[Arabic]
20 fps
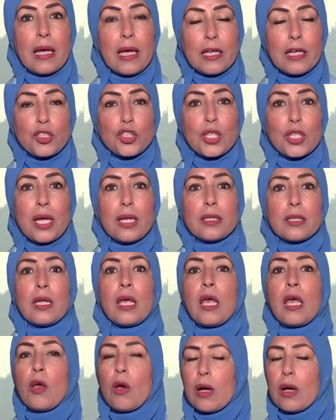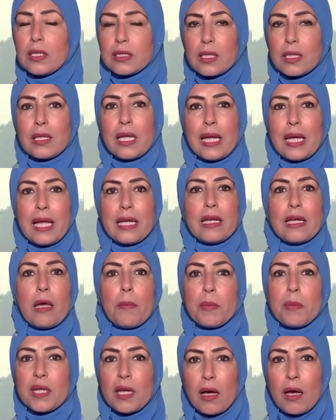الشان خاصة
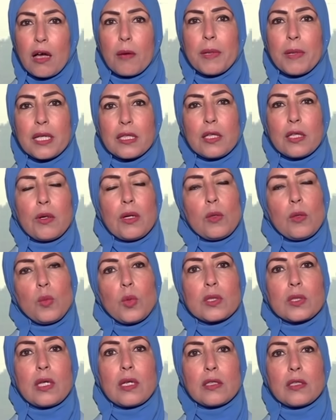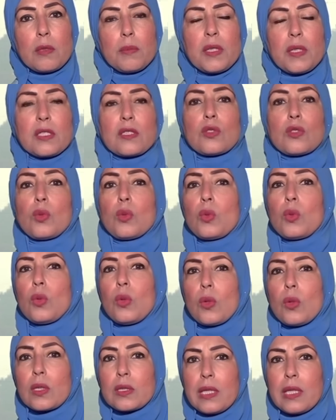أن من أكبر الدول المقترضة من الصندوق